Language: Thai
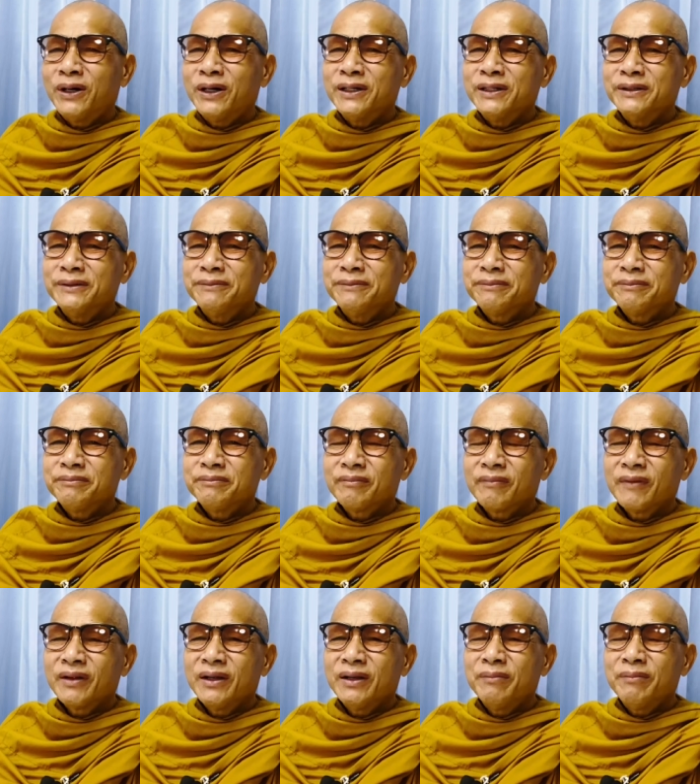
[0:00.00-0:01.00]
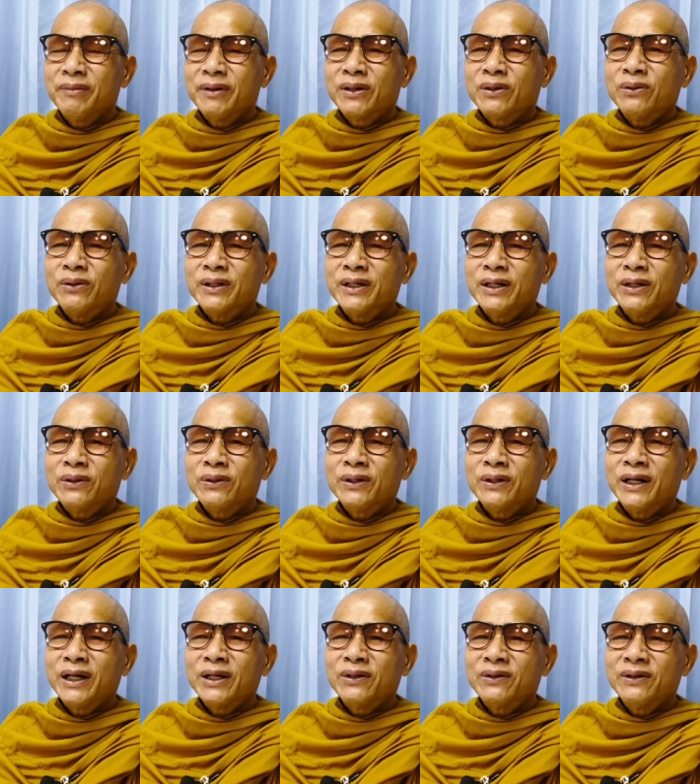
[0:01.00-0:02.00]
เนี่ย ไปโกรธให้คนใด
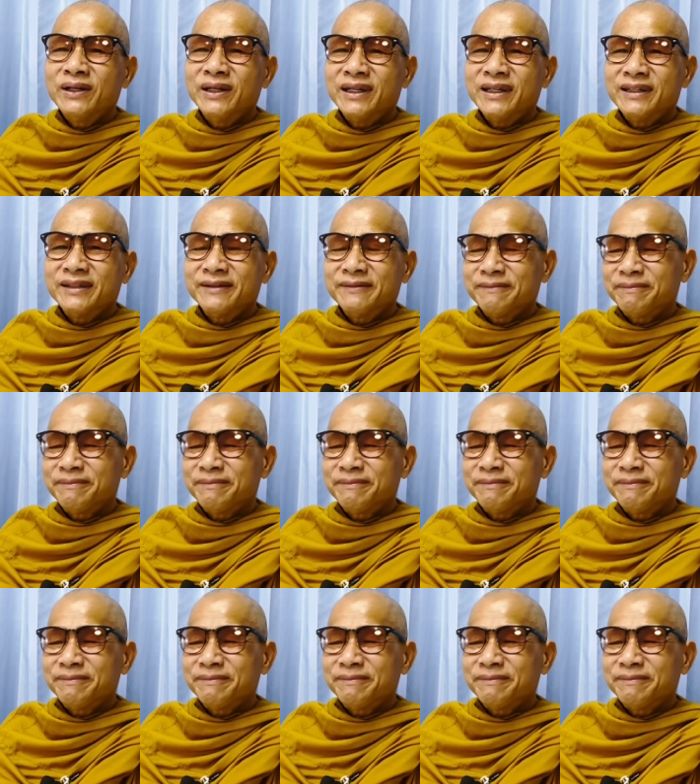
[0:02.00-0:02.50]
คนหนึ่ง